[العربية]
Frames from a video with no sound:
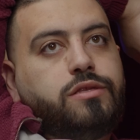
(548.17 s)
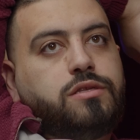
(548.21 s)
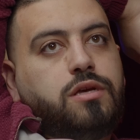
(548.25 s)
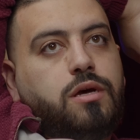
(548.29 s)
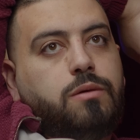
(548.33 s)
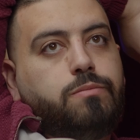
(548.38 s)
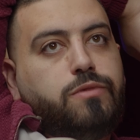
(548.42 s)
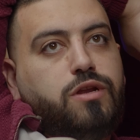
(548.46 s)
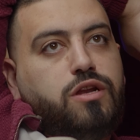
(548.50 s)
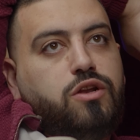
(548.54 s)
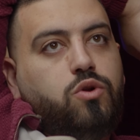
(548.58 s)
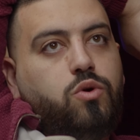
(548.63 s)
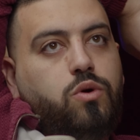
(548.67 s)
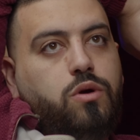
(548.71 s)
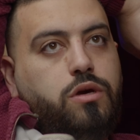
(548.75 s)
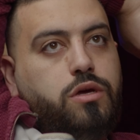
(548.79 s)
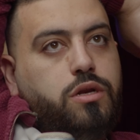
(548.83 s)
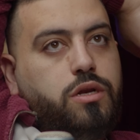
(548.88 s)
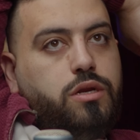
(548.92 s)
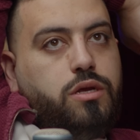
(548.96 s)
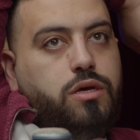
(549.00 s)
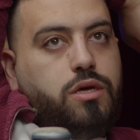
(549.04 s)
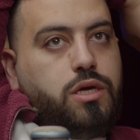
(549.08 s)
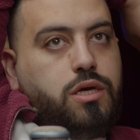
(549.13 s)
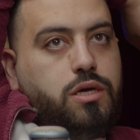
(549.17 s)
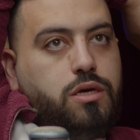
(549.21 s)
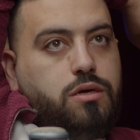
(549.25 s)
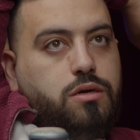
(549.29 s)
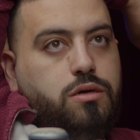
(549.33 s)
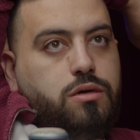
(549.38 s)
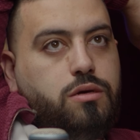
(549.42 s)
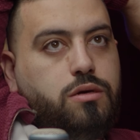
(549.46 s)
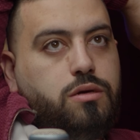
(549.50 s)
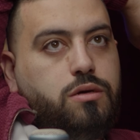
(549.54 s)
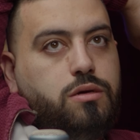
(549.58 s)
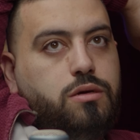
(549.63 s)
من النوع اللي
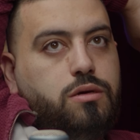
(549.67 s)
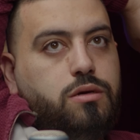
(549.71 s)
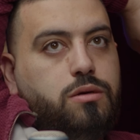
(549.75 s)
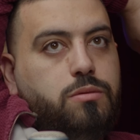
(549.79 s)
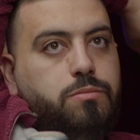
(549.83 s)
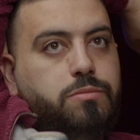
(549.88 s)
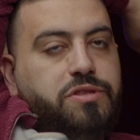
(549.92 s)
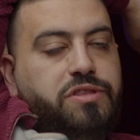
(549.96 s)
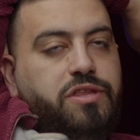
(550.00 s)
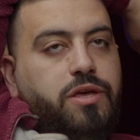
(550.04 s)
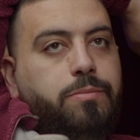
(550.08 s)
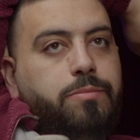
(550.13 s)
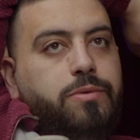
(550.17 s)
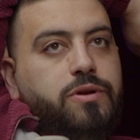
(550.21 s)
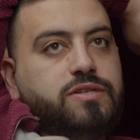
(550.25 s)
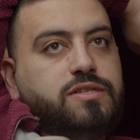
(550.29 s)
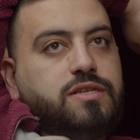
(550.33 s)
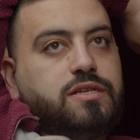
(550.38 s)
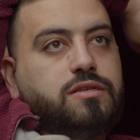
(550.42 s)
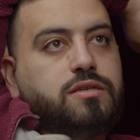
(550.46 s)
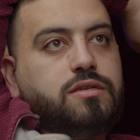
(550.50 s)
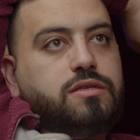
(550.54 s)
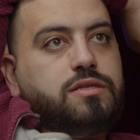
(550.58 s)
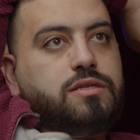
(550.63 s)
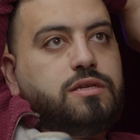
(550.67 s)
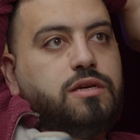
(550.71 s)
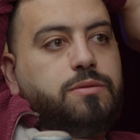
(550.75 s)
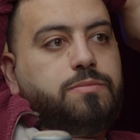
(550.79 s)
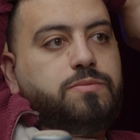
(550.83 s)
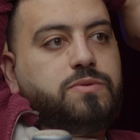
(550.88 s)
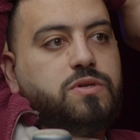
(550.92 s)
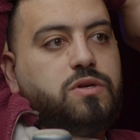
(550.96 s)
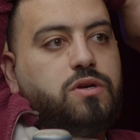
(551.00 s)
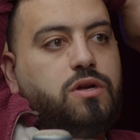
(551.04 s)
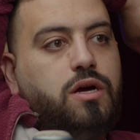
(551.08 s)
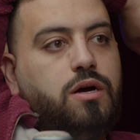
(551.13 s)
آه، بتحب القصص تصير
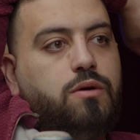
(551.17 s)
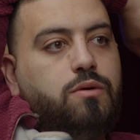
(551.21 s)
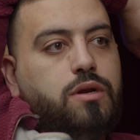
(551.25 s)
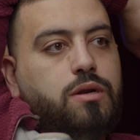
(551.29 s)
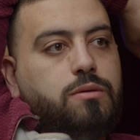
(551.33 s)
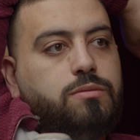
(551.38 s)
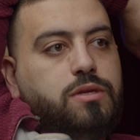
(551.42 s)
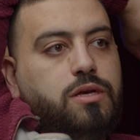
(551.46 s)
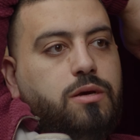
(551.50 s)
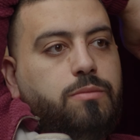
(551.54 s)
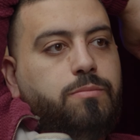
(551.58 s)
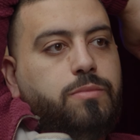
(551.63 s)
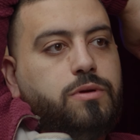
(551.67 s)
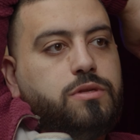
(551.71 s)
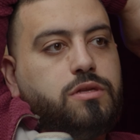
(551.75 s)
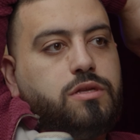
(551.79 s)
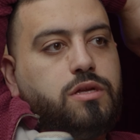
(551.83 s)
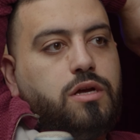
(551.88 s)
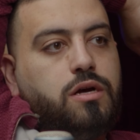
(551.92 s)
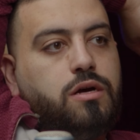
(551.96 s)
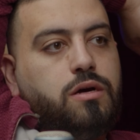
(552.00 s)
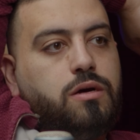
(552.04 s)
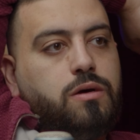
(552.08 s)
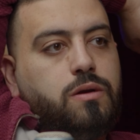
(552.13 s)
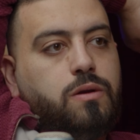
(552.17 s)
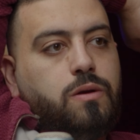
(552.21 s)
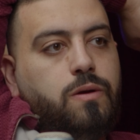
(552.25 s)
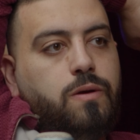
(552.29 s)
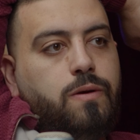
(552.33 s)
بسرعه ولا بتحبها تتاخر